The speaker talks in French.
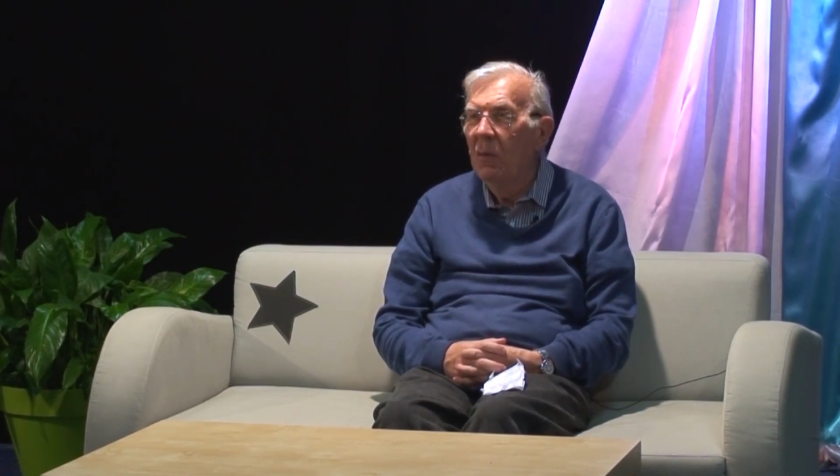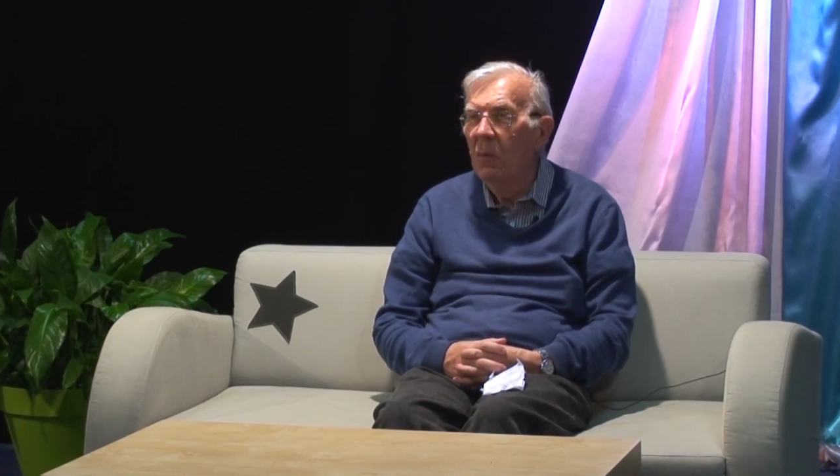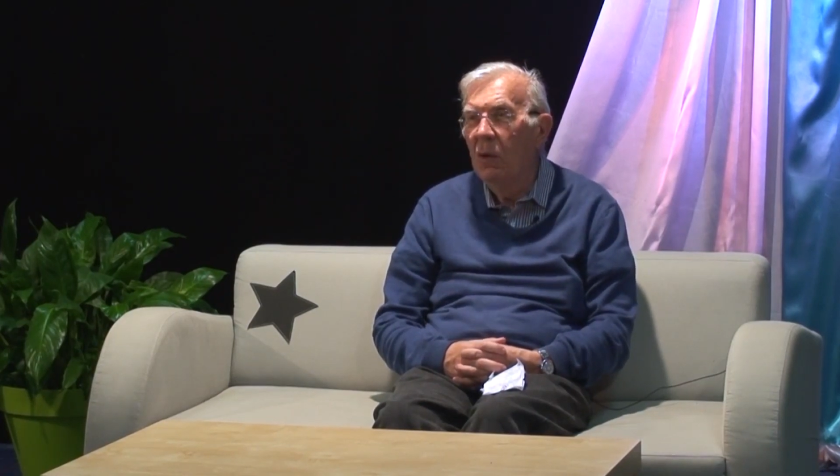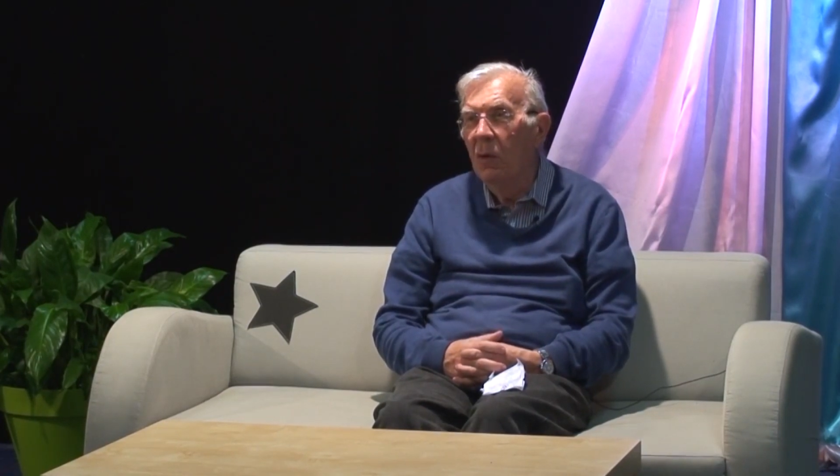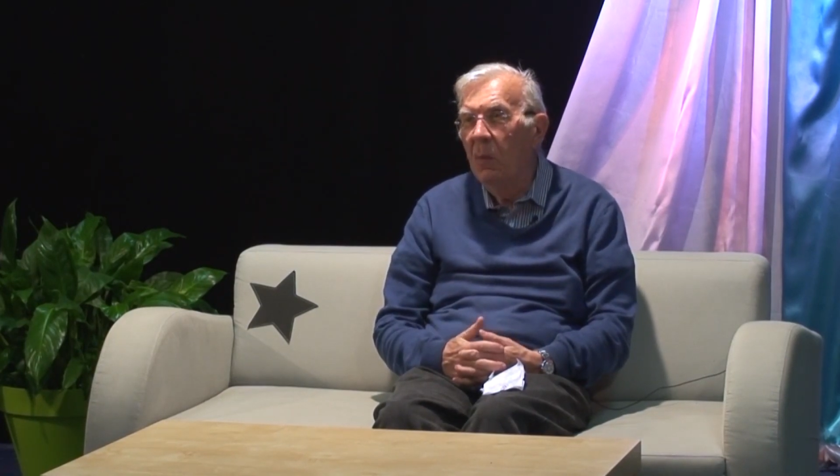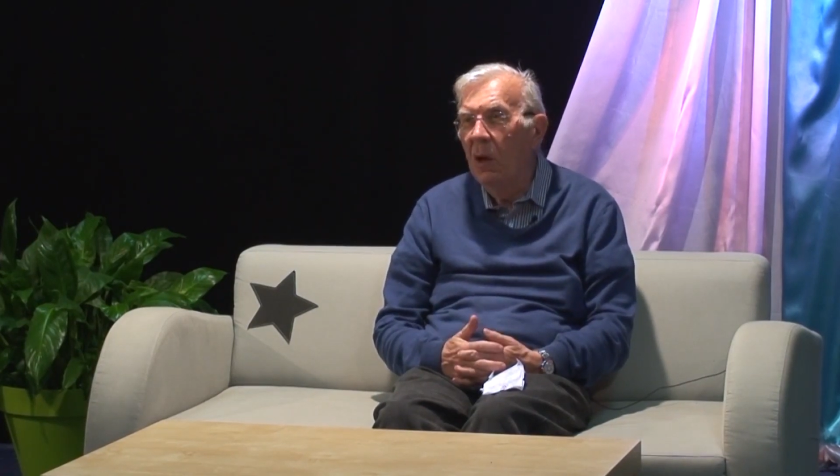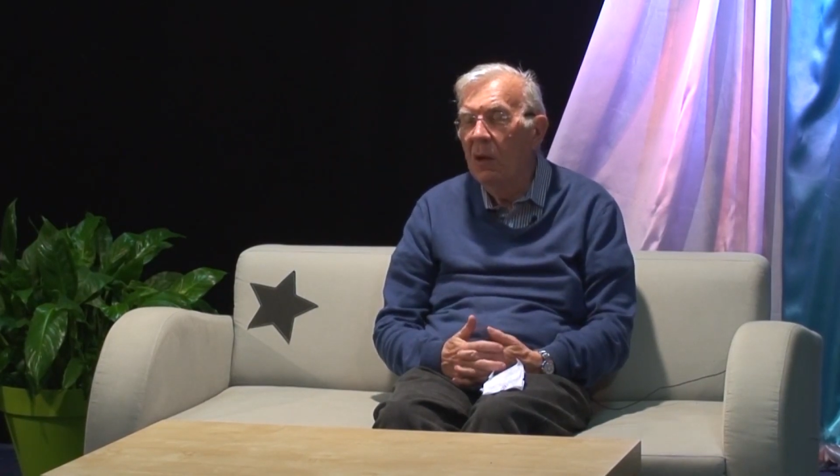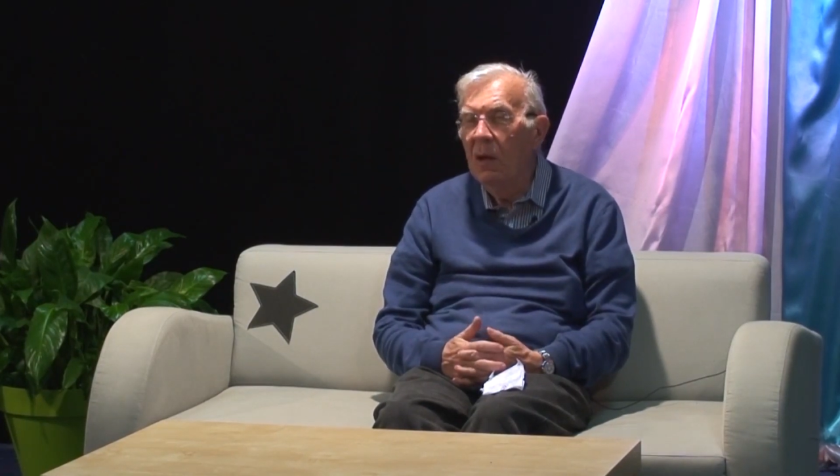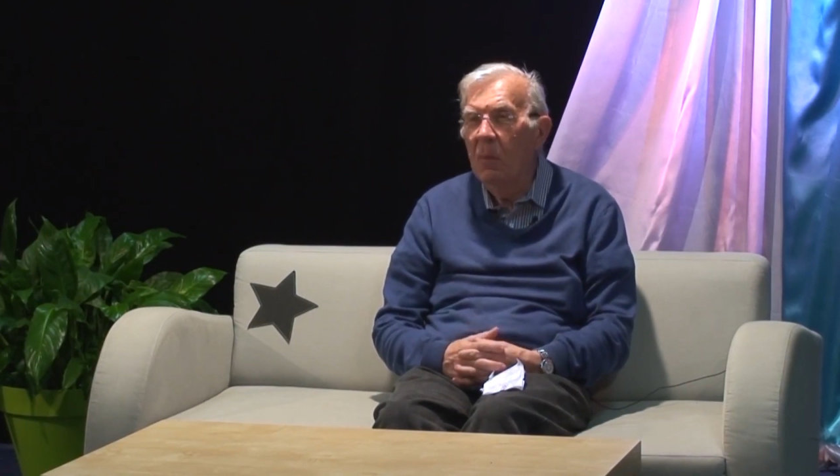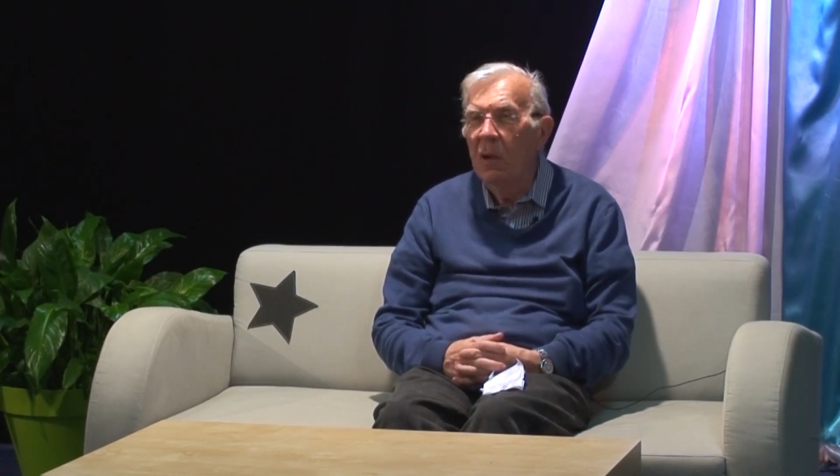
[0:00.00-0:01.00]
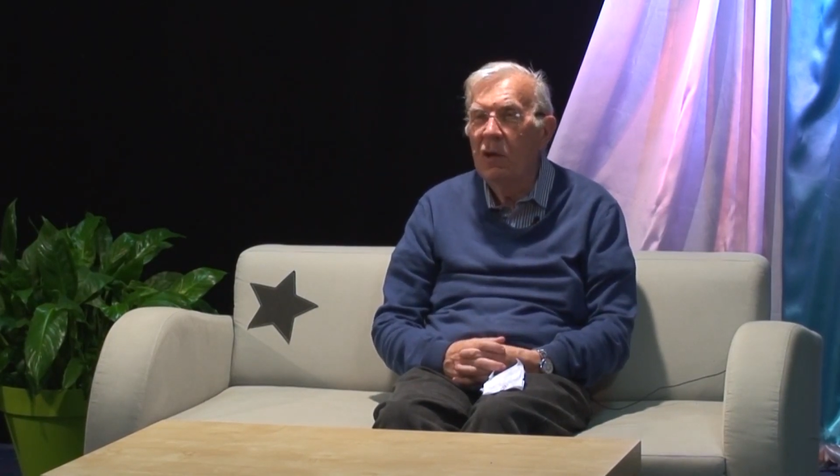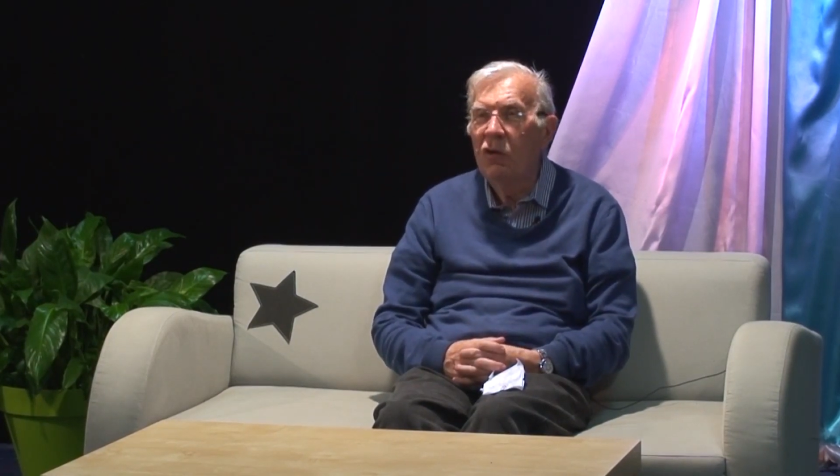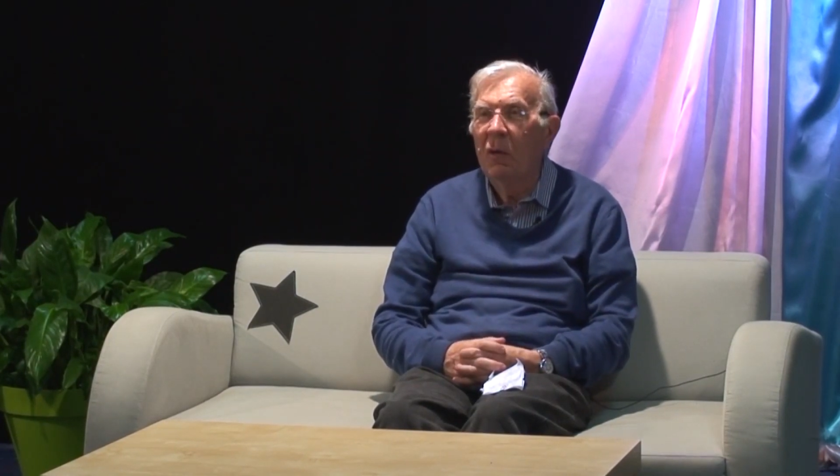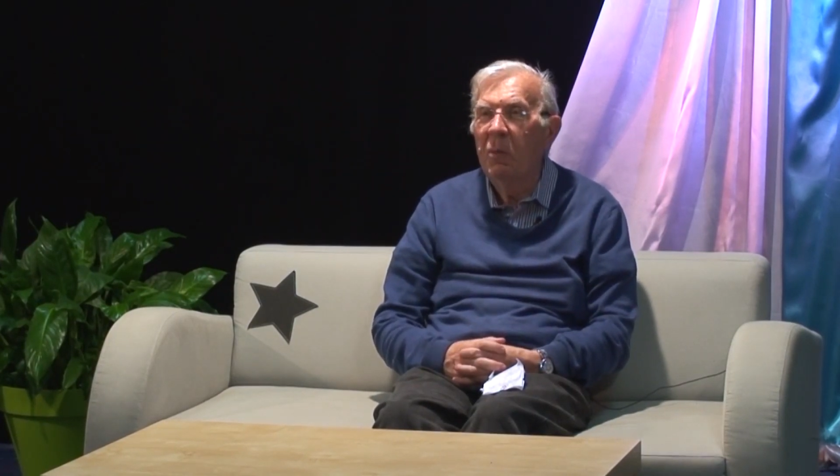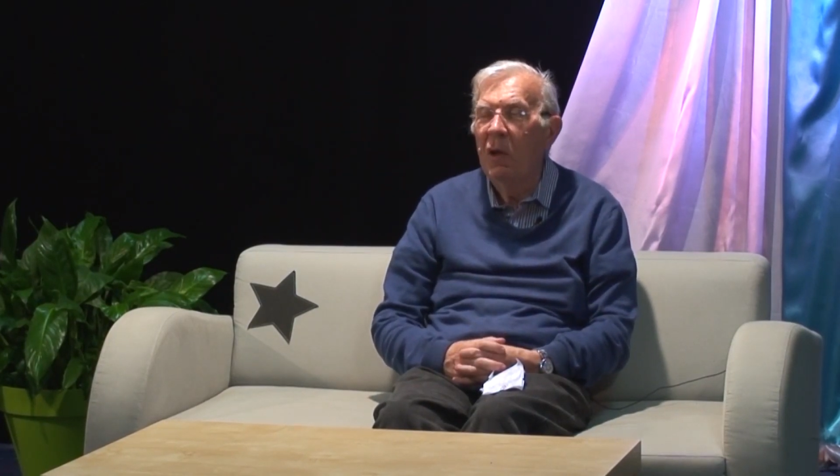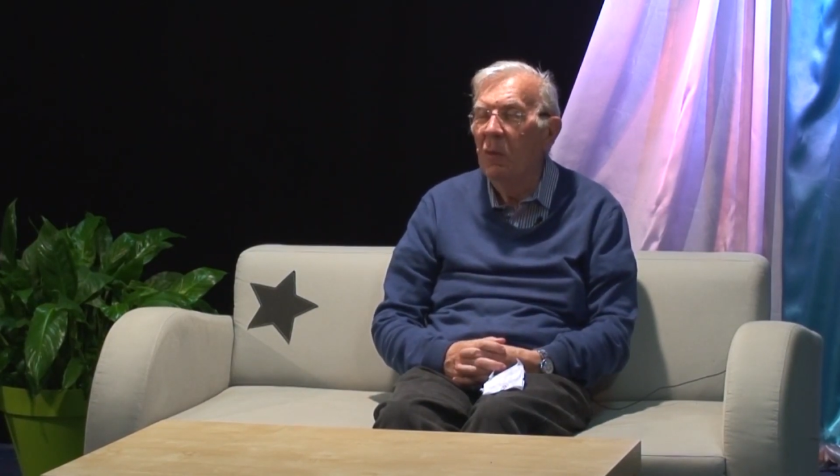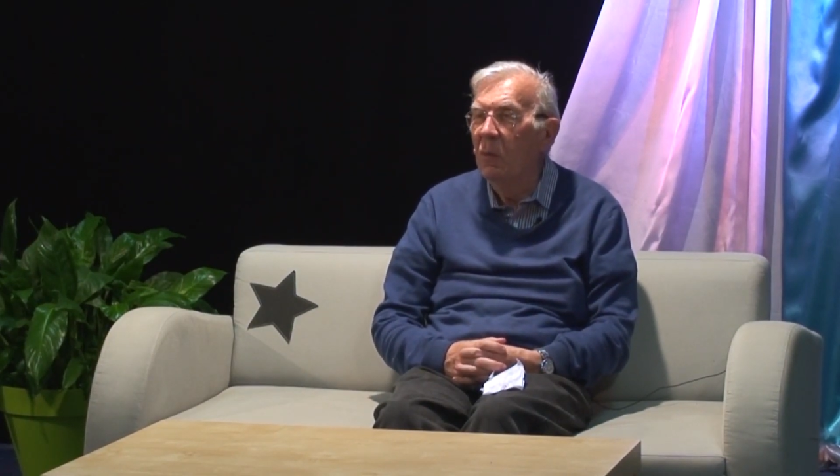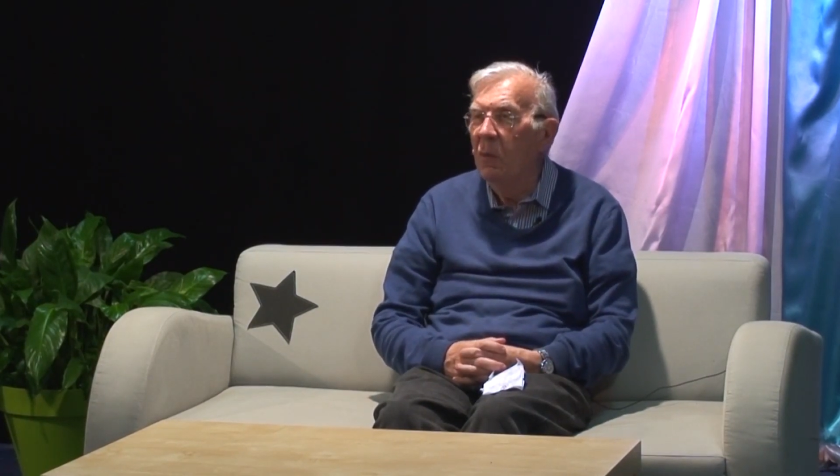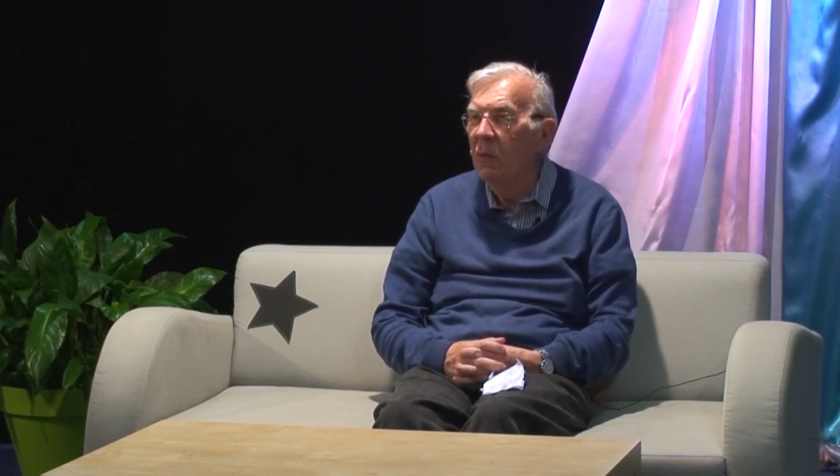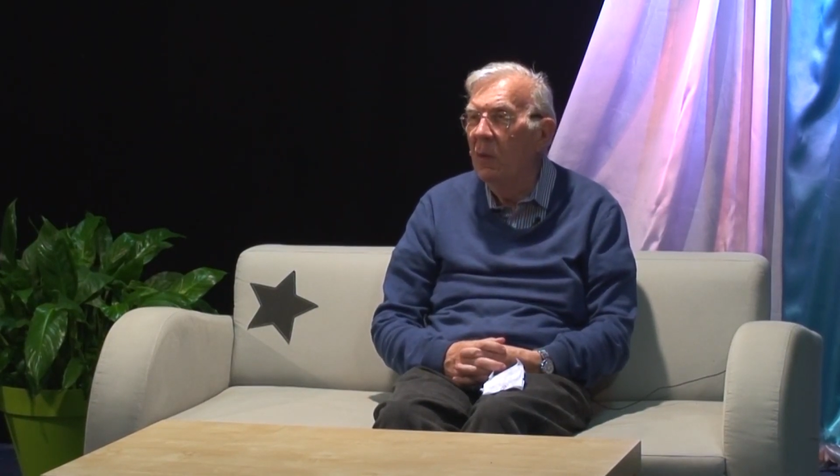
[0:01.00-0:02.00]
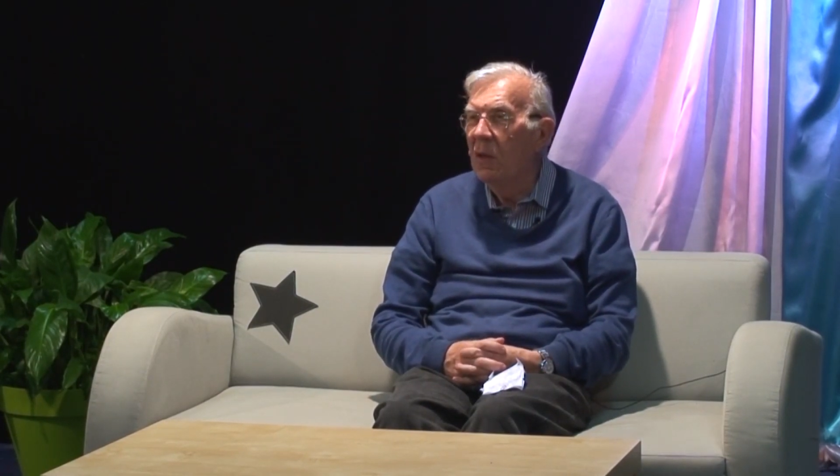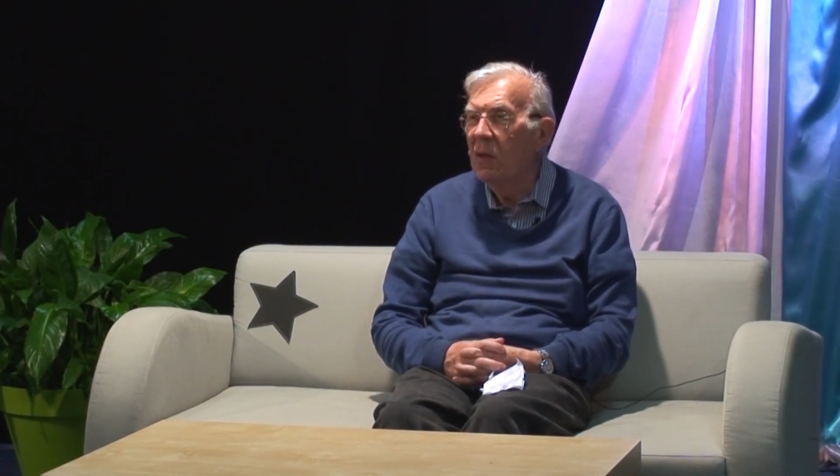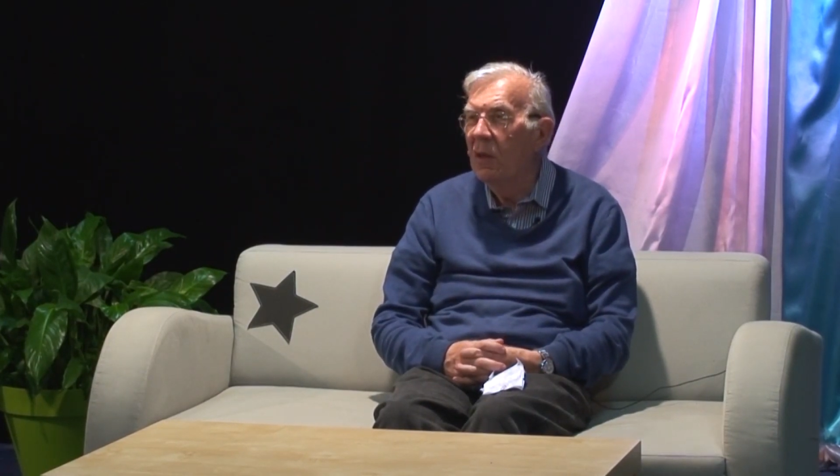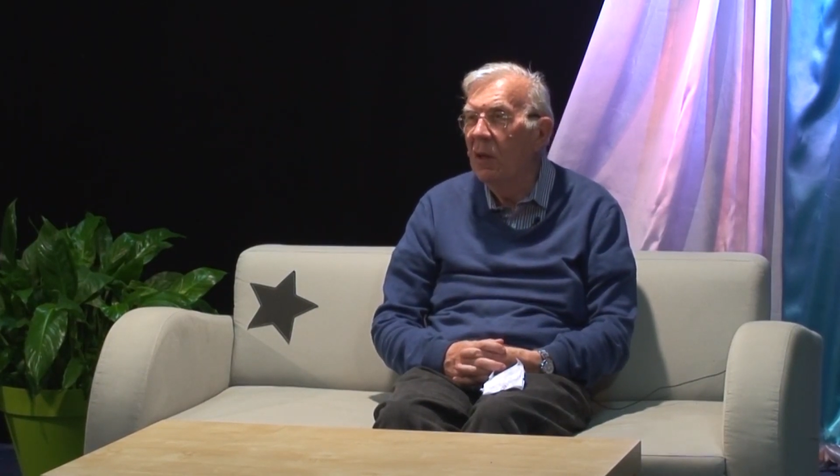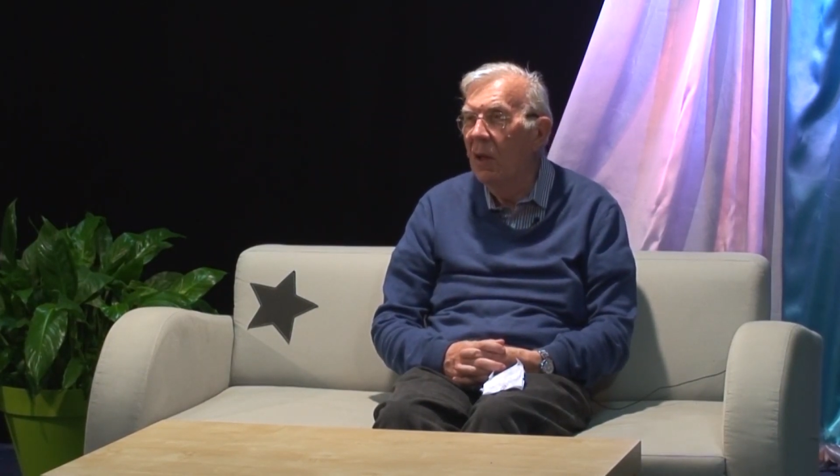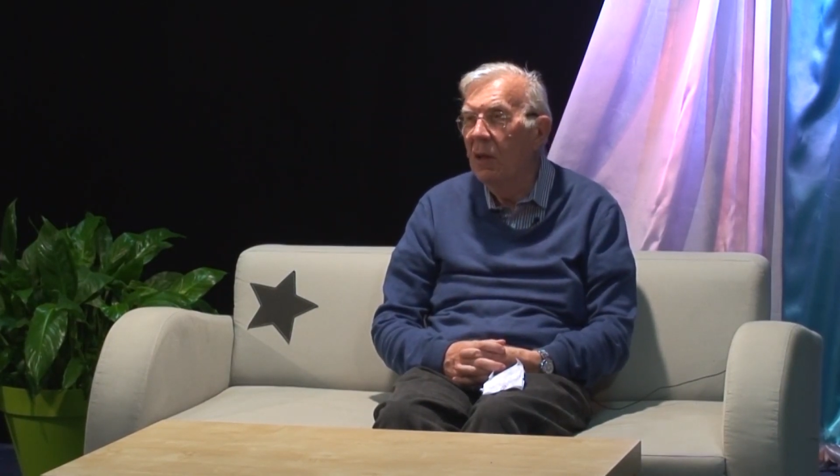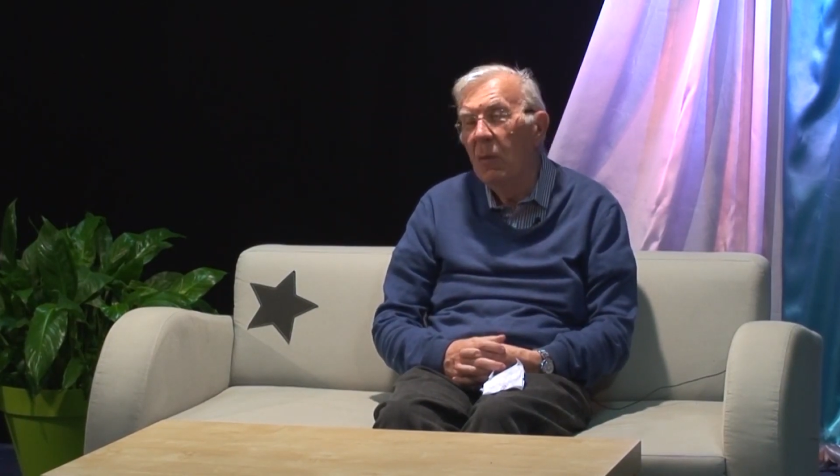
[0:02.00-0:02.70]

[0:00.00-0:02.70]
Ma grand-mère n'a pas échappé non plus à cette règle.